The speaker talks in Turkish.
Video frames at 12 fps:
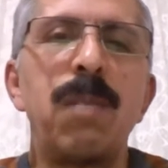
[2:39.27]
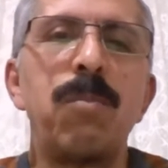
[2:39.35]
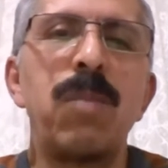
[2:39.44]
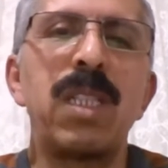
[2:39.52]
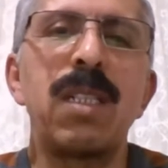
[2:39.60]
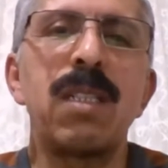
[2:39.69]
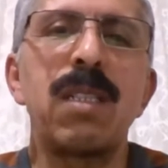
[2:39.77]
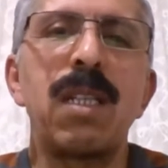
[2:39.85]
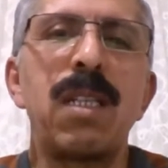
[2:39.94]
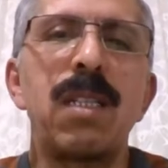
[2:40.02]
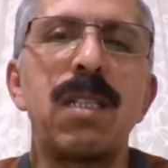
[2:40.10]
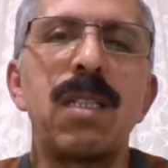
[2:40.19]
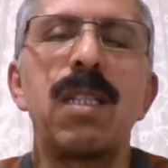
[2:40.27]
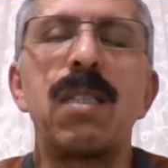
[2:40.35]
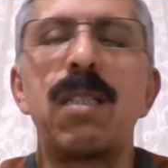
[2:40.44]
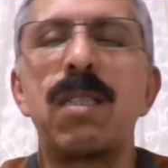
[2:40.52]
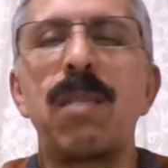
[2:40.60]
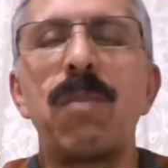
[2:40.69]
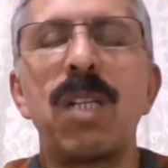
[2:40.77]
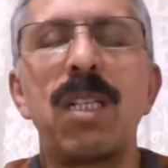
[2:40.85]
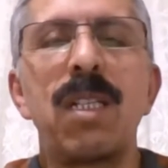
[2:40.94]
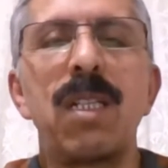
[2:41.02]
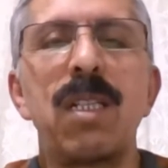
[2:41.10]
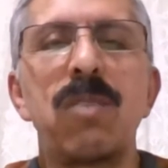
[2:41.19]
Medreselerde
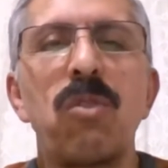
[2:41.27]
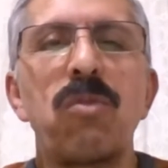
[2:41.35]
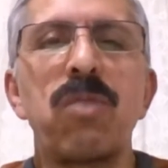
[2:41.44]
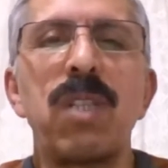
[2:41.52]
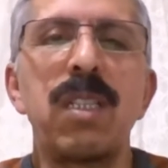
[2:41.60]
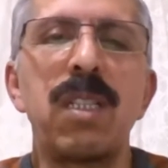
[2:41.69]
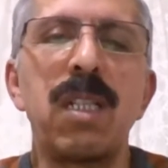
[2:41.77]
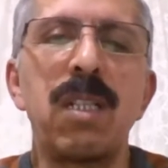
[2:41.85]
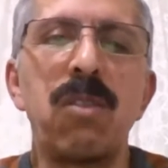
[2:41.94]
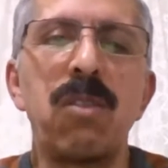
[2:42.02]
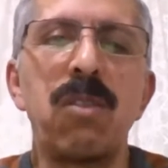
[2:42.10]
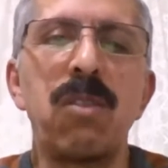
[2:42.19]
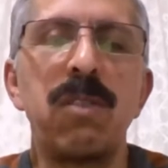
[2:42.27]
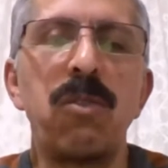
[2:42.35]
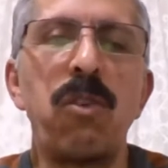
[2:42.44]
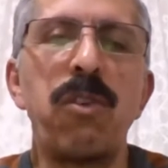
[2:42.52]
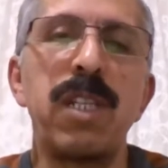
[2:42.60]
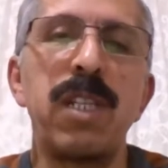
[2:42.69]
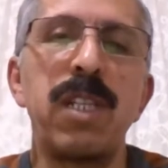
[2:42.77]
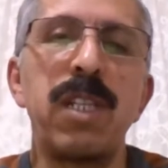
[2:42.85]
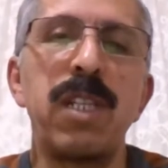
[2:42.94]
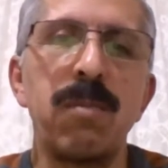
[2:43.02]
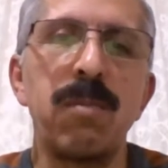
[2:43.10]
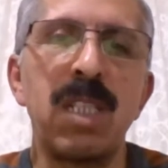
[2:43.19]
zamanla çok sayıda e,
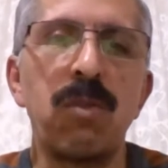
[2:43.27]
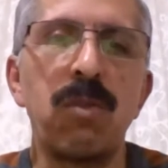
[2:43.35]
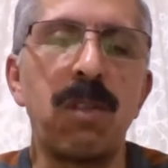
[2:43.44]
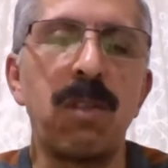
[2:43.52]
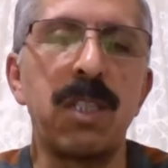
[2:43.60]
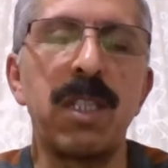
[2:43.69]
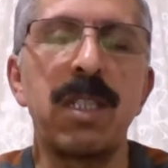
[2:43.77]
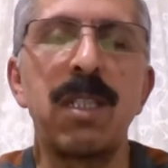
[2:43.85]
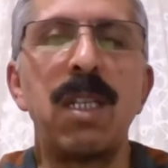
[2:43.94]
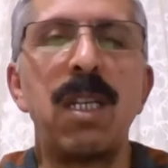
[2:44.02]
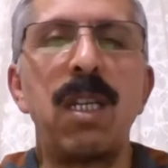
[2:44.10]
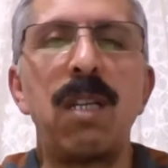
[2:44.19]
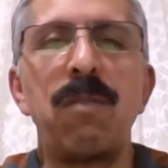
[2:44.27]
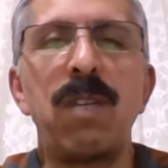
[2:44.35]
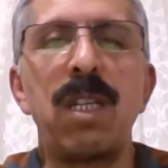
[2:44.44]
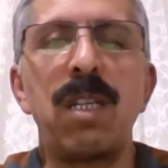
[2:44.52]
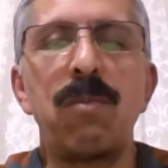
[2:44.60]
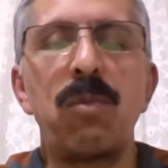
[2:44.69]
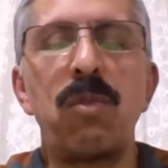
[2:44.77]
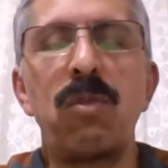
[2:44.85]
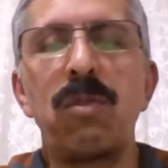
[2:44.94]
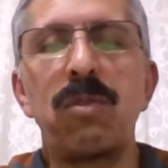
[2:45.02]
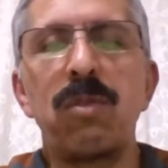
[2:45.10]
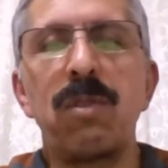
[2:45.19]
öğrenci mezun olacak ve
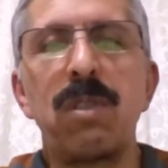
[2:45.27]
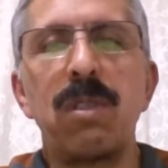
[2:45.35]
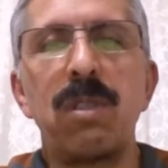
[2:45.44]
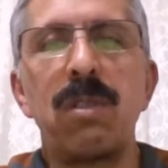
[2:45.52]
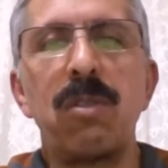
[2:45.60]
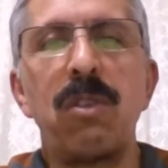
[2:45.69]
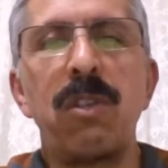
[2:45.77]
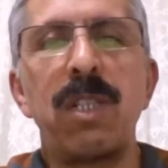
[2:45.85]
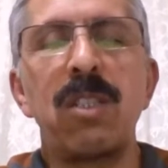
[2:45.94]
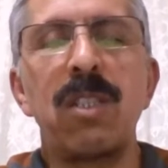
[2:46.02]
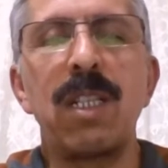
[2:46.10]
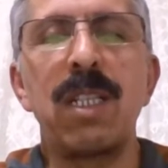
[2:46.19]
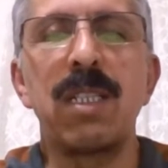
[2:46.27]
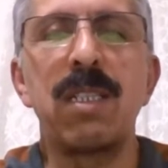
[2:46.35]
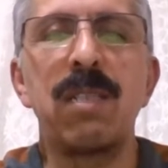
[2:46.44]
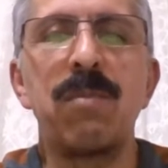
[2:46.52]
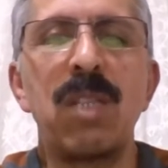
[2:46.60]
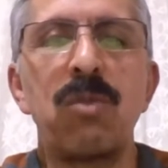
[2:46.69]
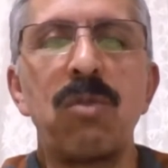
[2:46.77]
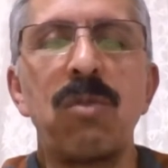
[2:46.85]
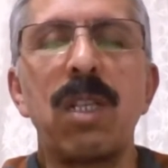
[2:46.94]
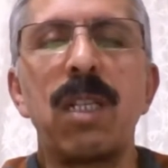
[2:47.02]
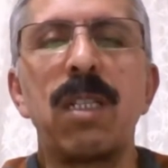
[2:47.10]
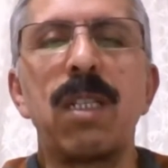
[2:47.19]
bu e, öğrencilerin mezun
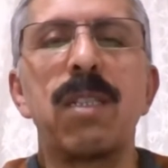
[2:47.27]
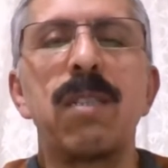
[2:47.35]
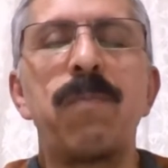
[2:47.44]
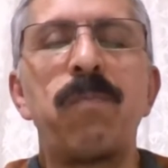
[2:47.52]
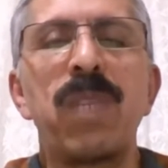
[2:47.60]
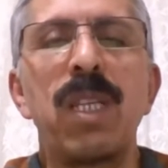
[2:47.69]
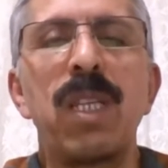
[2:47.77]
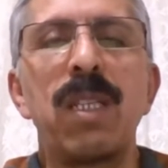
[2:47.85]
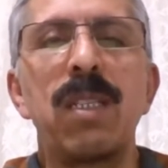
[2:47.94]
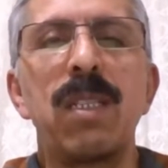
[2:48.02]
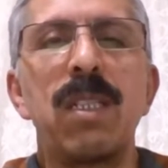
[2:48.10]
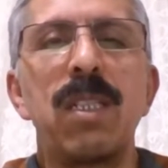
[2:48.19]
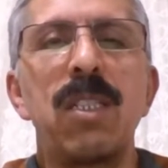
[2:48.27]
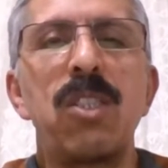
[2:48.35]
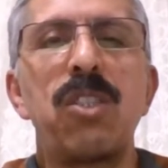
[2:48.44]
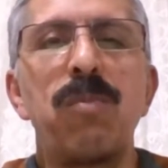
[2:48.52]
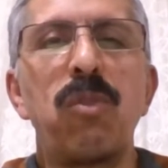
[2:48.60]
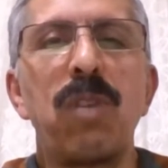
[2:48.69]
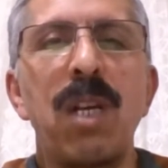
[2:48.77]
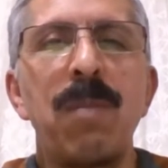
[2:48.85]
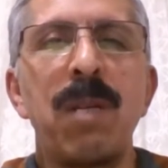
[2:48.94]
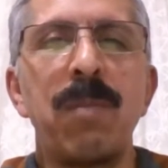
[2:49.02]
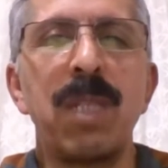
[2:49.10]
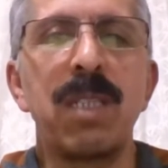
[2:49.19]
olanların e, iş
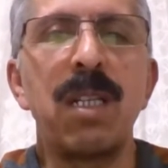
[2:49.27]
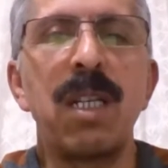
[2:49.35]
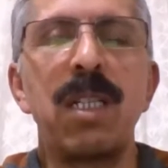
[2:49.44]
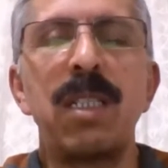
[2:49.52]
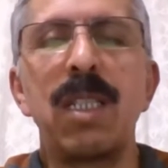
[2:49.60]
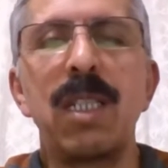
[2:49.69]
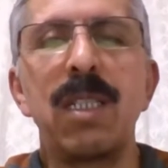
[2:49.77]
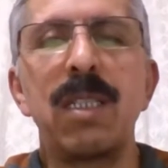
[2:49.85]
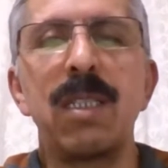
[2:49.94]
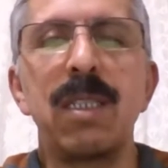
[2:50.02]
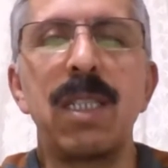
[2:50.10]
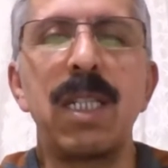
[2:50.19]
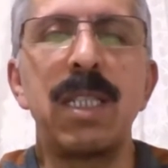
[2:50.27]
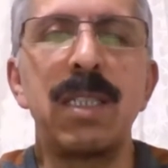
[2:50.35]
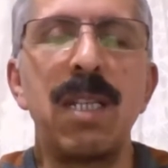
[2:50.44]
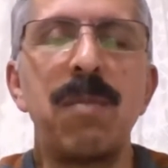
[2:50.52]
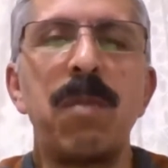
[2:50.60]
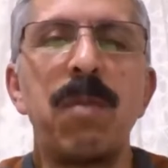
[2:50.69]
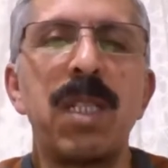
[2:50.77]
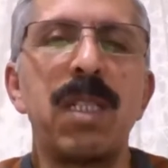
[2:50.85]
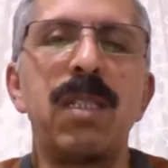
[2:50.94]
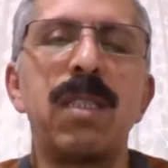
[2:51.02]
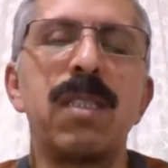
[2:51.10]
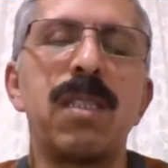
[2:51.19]
bulamama, tayin e, edilememe
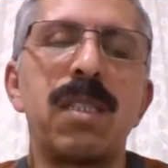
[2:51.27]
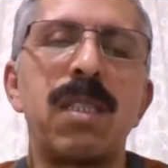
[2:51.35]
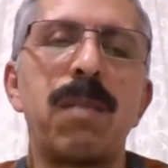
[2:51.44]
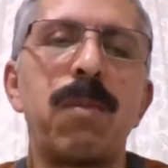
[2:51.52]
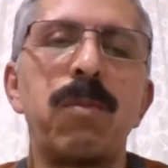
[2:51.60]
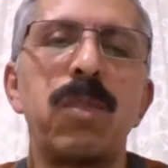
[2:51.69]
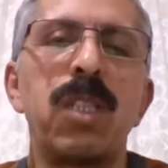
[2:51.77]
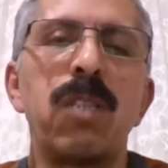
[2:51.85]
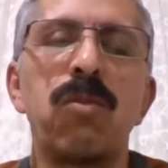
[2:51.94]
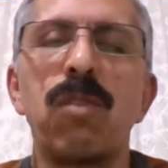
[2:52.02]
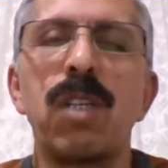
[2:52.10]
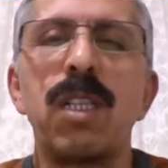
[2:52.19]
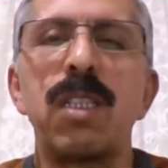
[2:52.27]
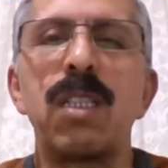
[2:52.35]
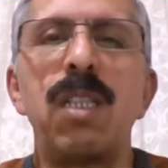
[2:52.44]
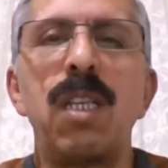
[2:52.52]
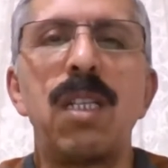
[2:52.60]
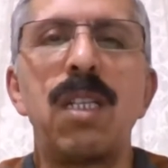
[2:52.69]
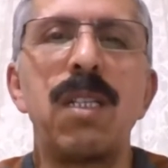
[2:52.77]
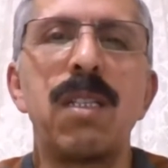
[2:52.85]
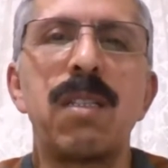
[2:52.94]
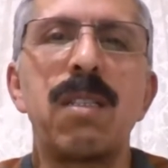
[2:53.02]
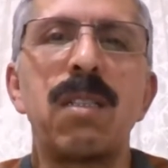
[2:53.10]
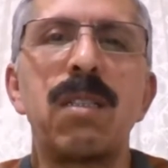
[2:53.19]
e, sebebinden dolayı e,
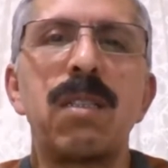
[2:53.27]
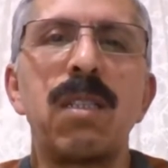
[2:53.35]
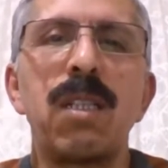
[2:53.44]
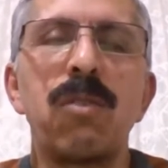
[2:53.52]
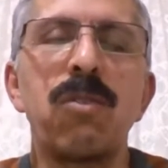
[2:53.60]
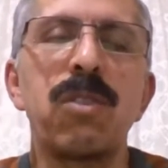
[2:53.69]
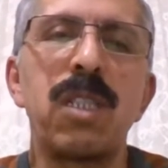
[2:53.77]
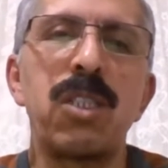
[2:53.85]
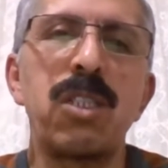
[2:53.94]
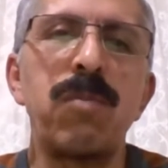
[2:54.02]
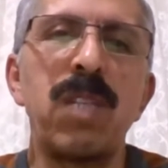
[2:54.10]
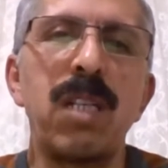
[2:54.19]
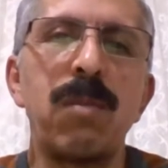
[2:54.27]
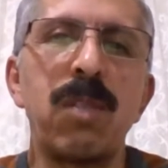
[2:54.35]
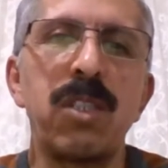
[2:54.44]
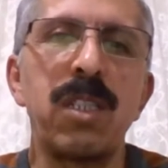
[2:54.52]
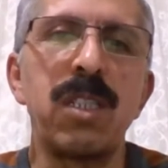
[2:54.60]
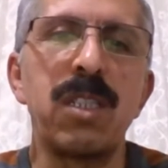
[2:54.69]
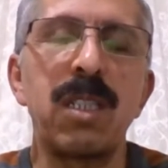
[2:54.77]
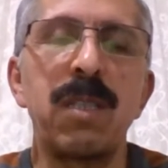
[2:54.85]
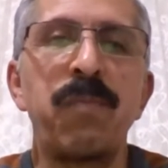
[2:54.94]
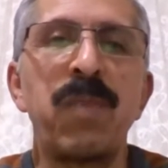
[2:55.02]
sıkıntılar ortaya çıkmaya başlayacak.